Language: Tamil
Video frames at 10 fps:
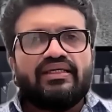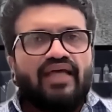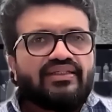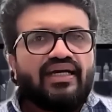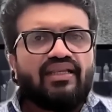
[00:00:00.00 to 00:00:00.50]
இந்த
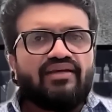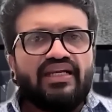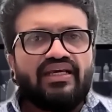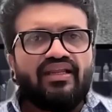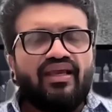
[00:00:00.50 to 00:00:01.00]
அதிகாலை
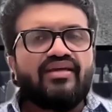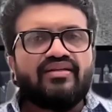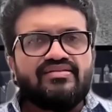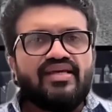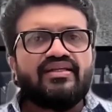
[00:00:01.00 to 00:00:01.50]
விடையிலேயே
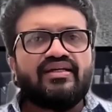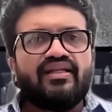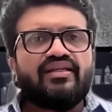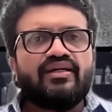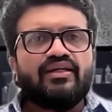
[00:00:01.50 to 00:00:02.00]
இந்த
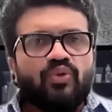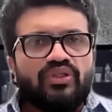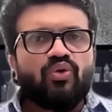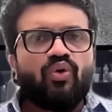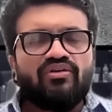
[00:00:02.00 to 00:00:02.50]
செய்திகளை நீங்கள்
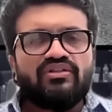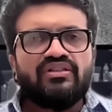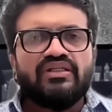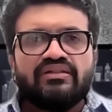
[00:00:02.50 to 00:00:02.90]
குறித்துக் கொள்வது